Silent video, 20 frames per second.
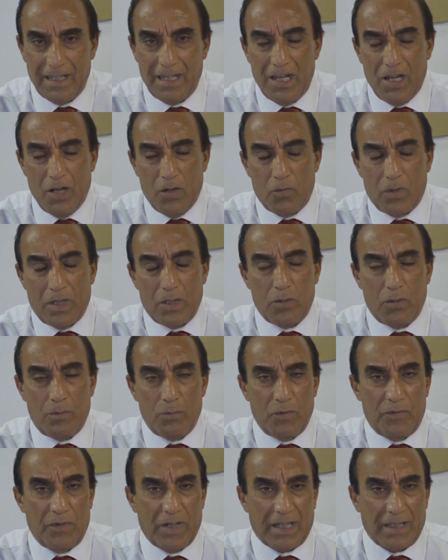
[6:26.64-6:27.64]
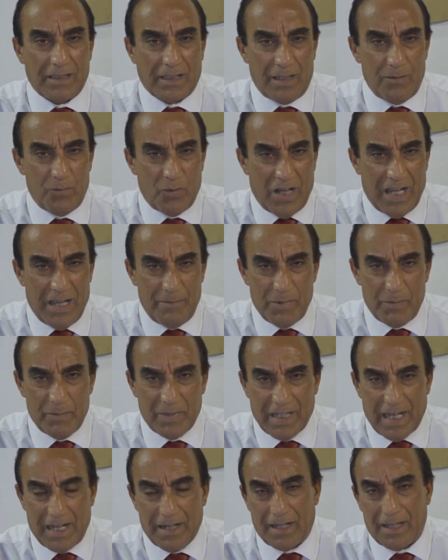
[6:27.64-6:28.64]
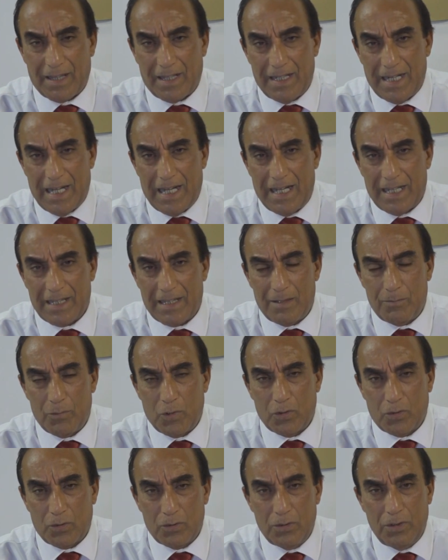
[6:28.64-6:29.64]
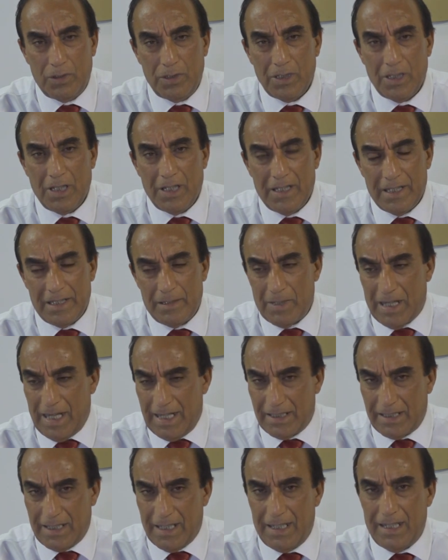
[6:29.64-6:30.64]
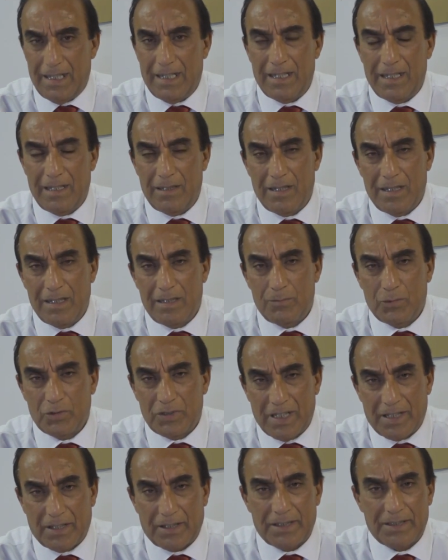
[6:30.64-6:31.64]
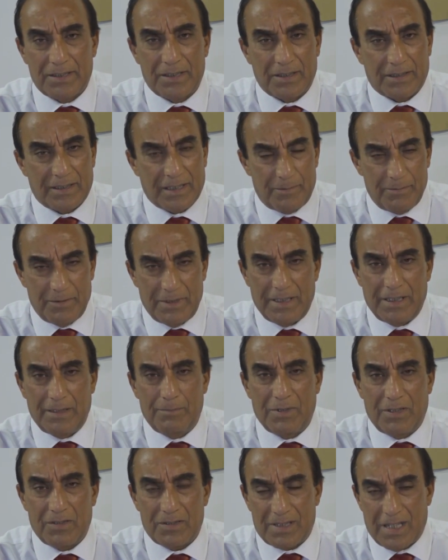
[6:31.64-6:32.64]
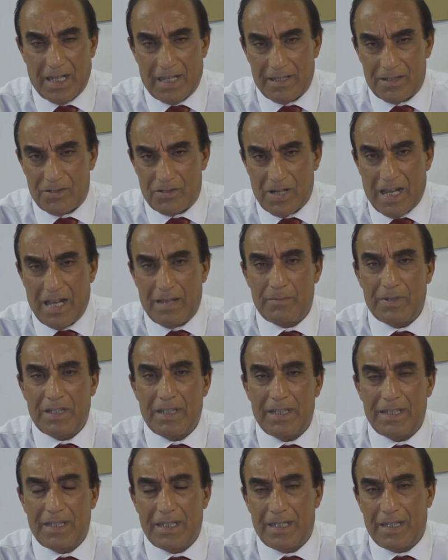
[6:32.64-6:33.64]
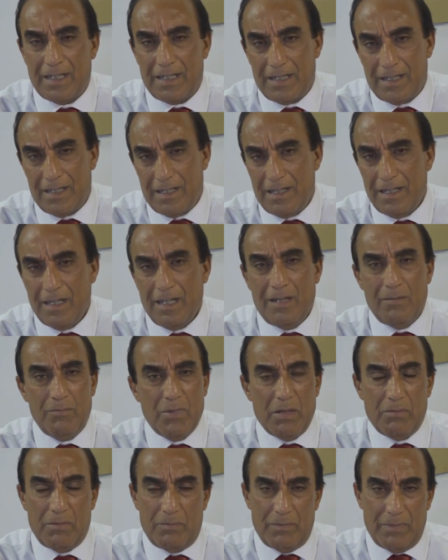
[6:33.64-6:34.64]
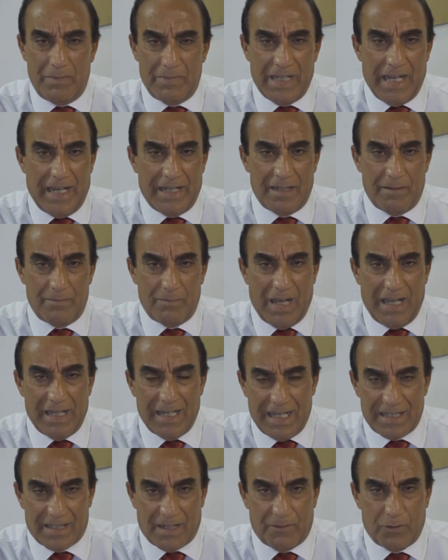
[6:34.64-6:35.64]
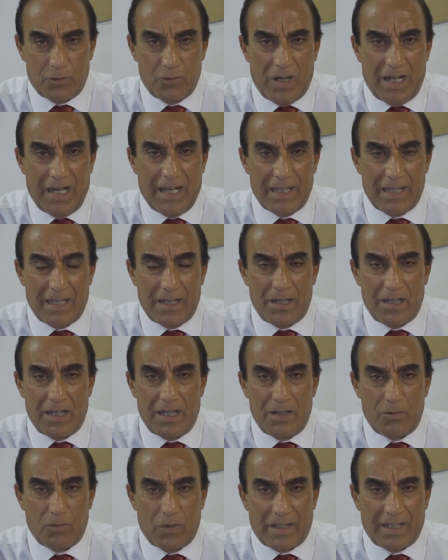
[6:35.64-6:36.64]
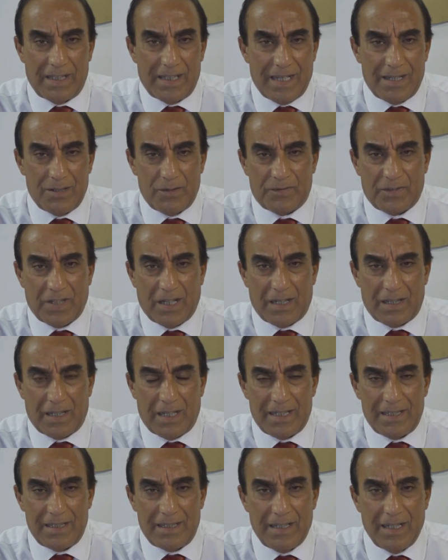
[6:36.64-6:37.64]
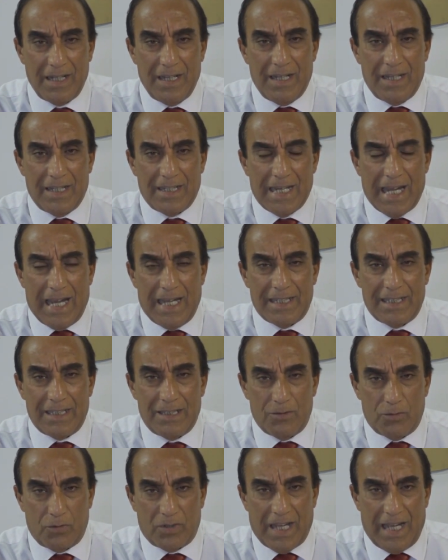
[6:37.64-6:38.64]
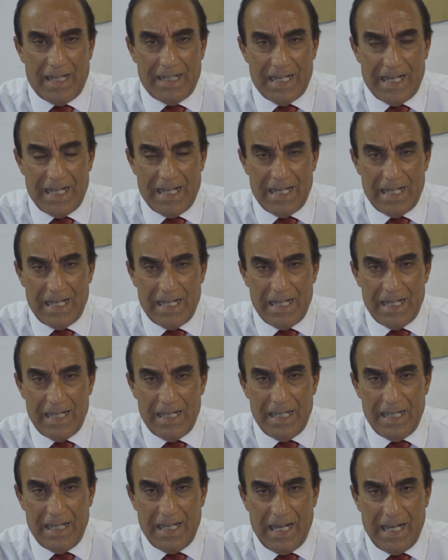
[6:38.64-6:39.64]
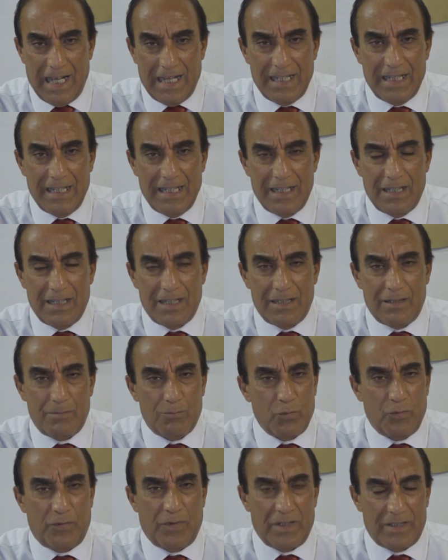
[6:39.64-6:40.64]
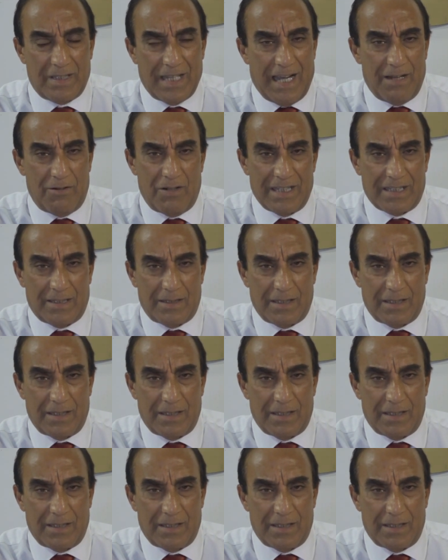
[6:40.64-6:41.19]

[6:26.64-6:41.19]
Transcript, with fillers: وله مو فقط المحامي متعرض إلى هذا الموضوع انما حتى المدرس الطبيب الاستاذ الجامعي يعني مع الاسف هو هذه الوضعيه يفترض ان يعني يوضع لها آه، حل آه، مو دعوات